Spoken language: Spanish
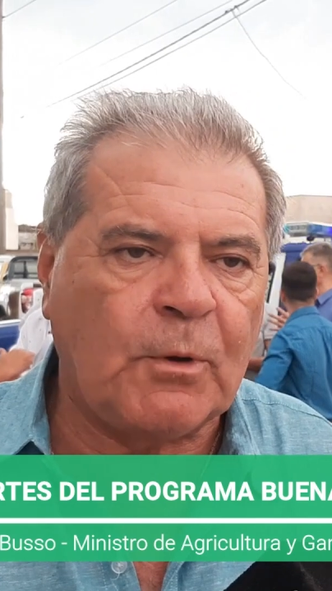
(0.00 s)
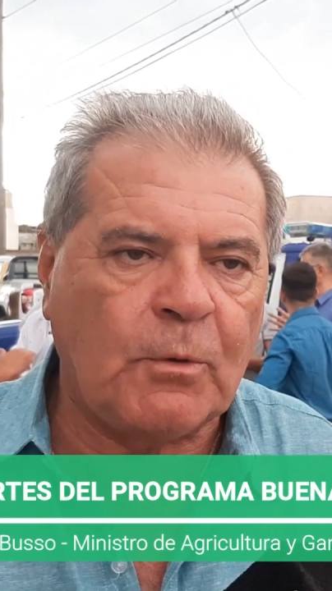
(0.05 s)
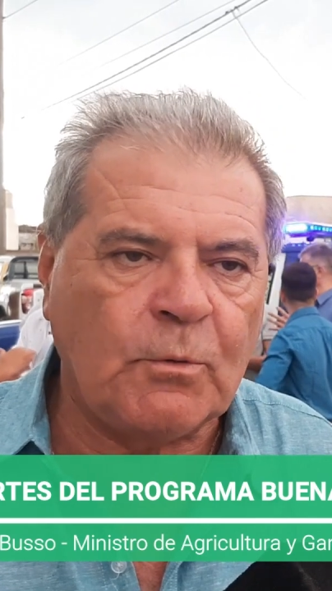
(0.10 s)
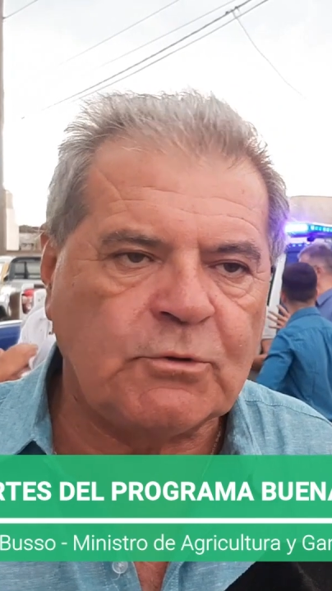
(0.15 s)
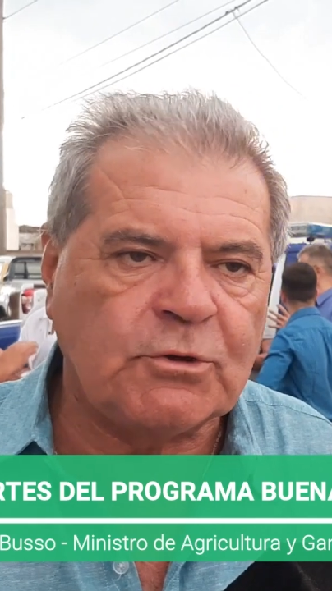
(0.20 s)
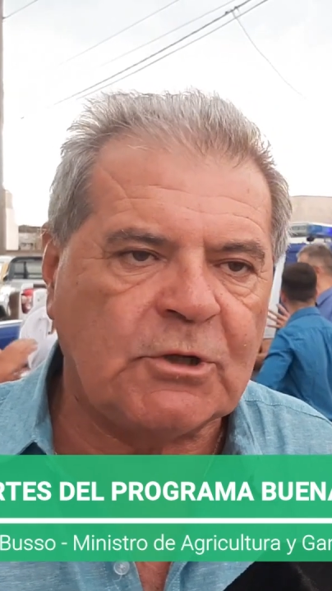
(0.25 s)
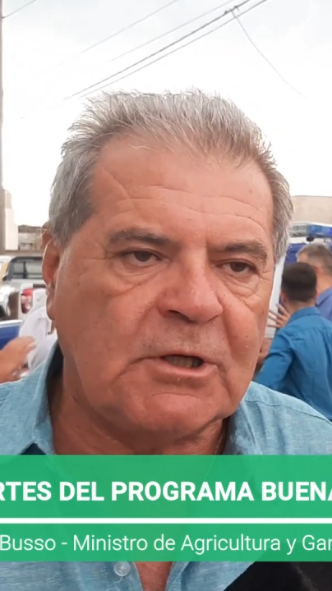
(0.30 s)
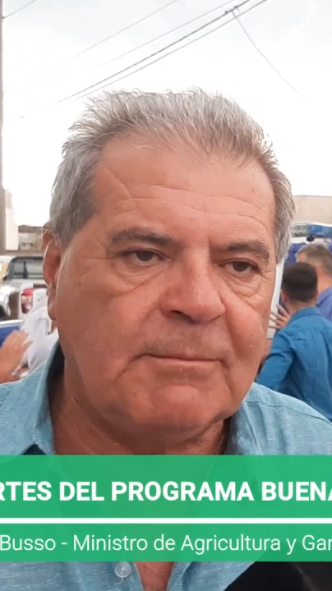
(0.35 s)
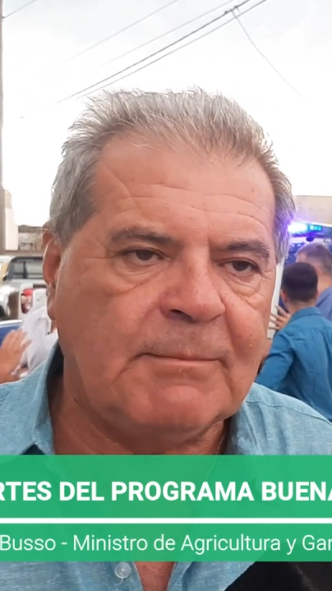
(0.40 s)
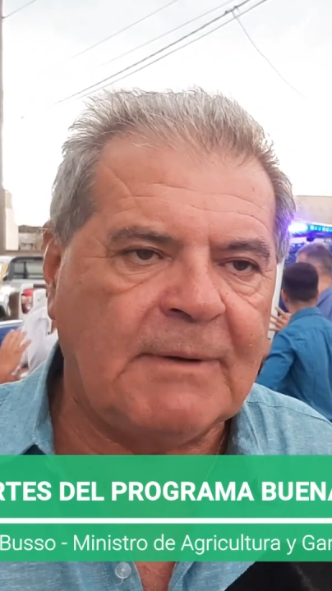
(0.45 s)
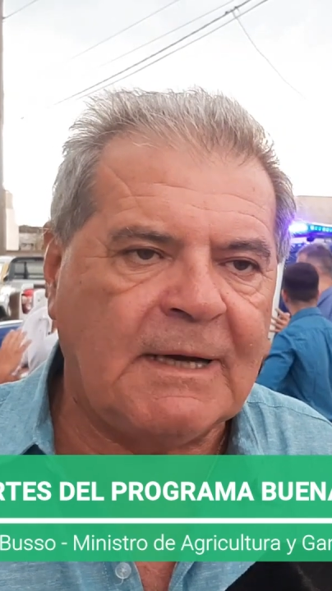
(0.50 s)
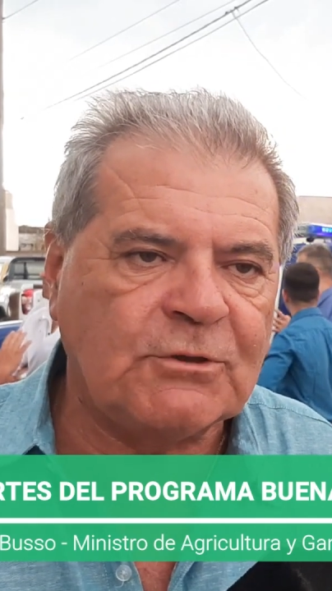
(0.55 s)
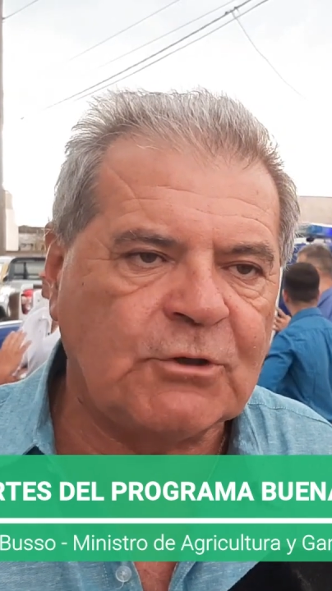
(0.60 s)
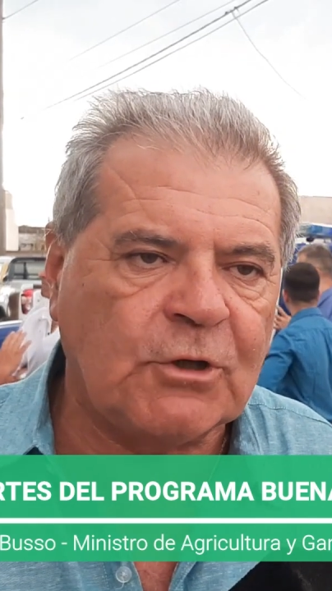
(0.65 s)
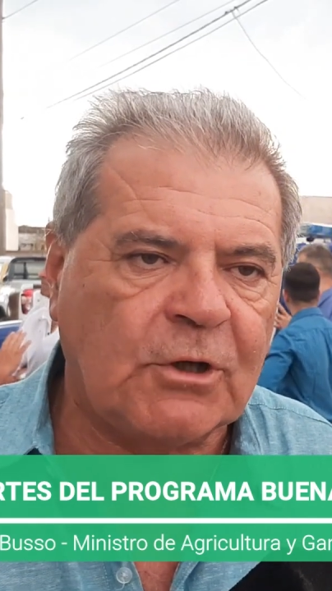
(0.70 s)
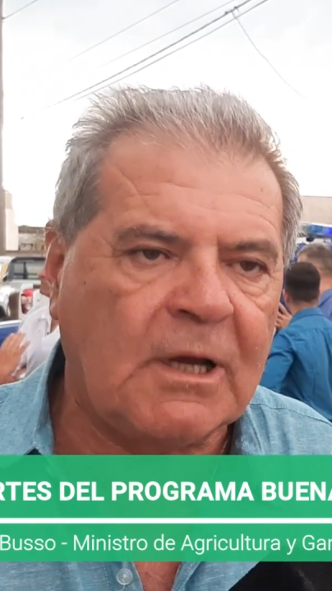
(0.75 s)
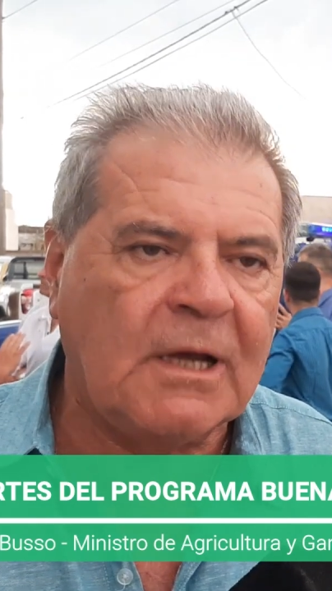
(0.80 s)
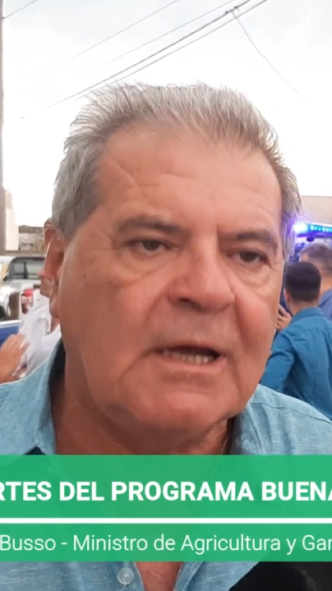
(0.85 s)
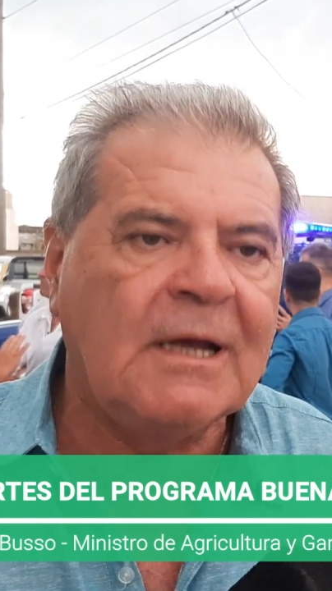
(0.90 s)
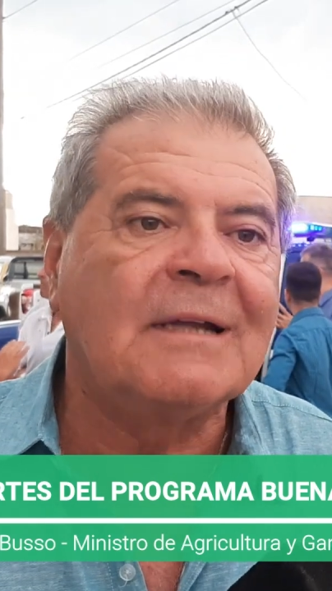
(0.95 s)
producción y
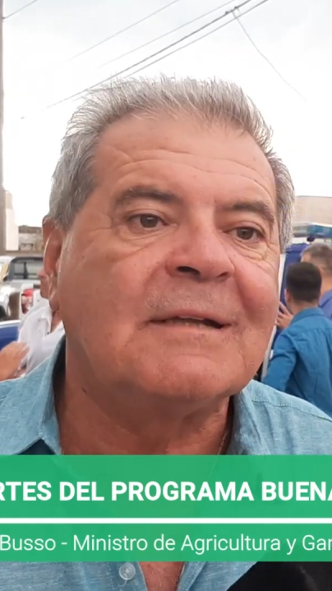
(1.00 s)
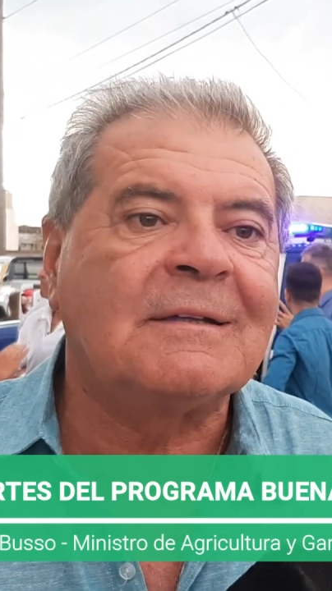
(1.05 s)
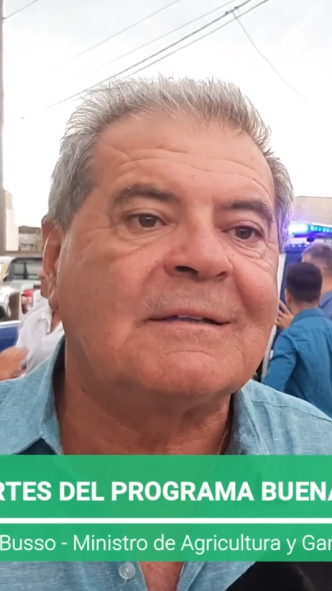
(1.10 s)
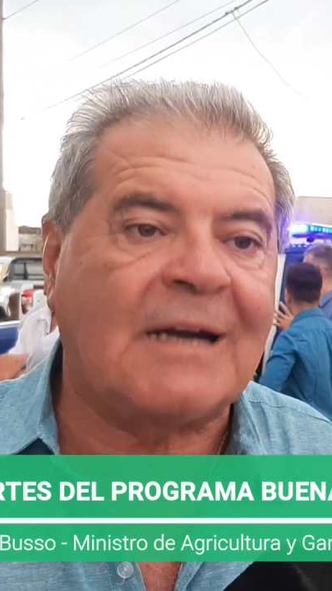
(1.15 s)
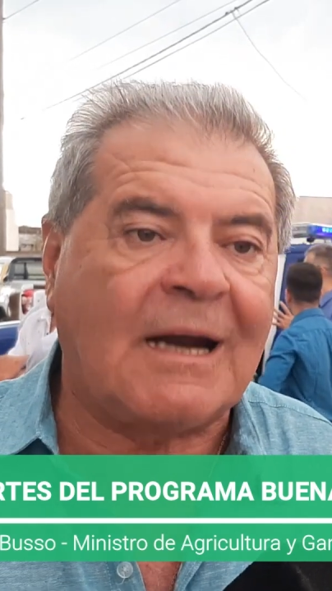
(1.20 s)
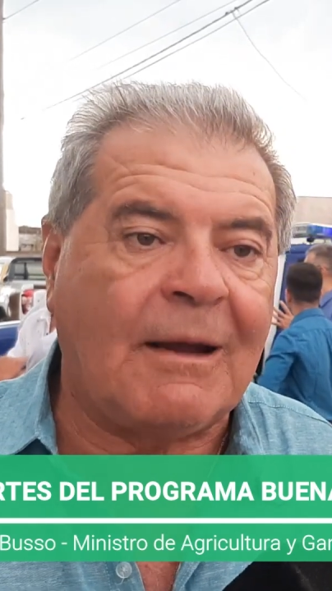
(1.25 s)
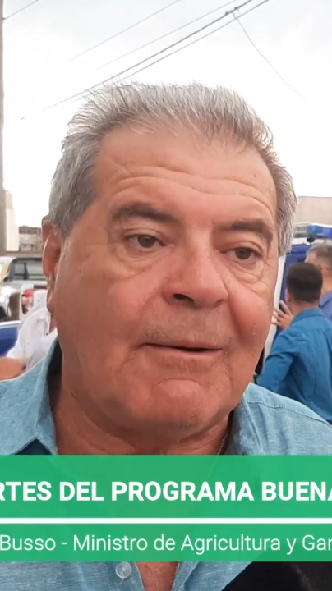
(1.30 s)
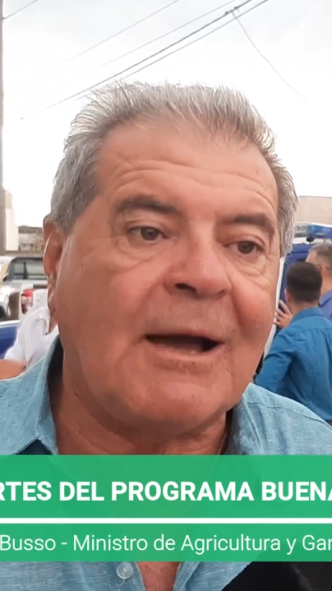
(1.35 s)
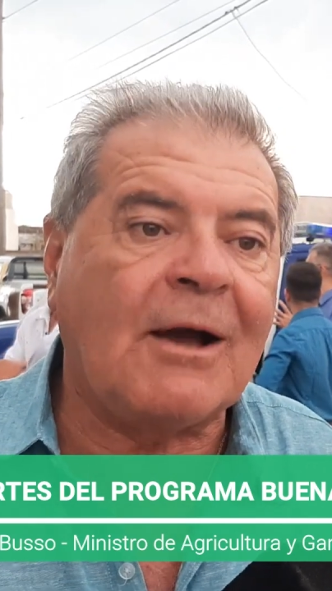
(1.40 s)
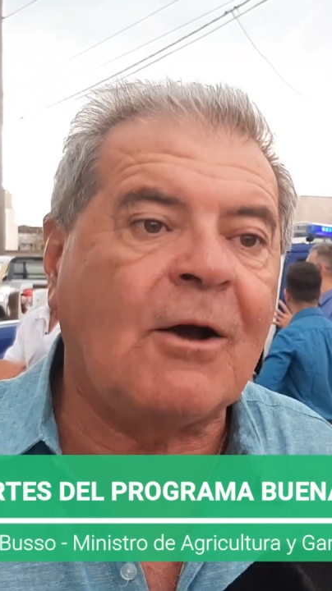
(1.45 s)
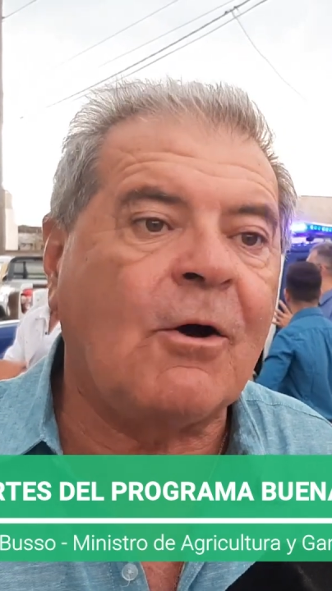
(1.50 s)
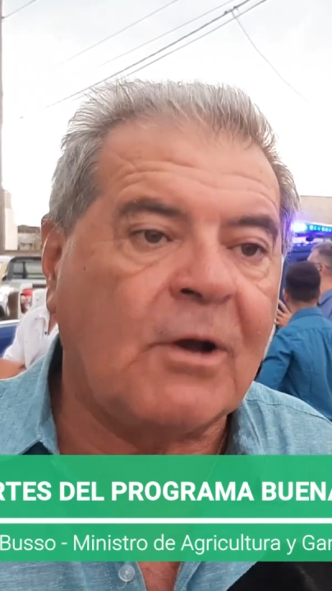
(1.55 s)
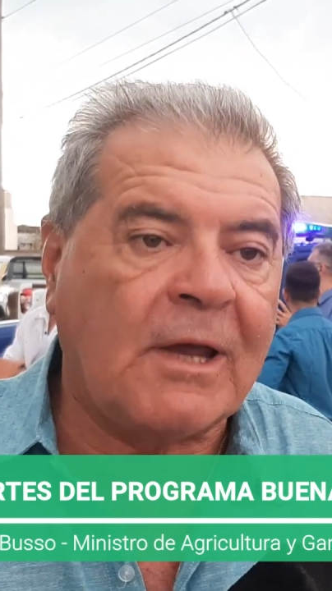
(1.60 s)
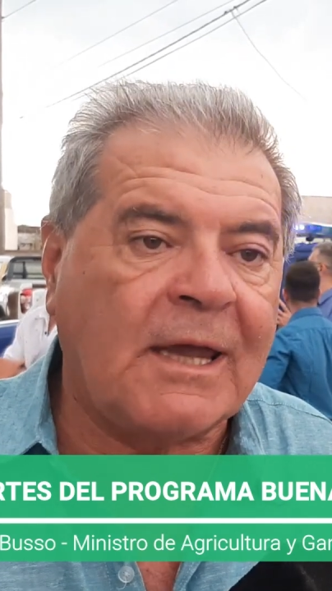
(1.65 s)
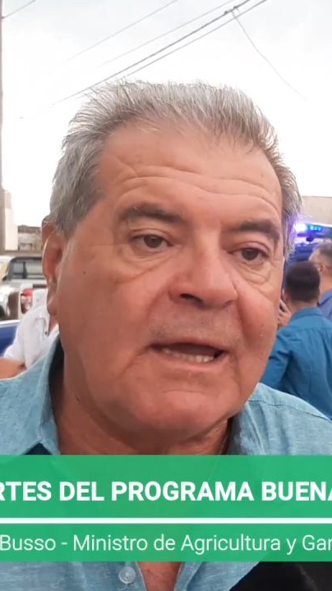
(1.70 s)
mayor trabajo,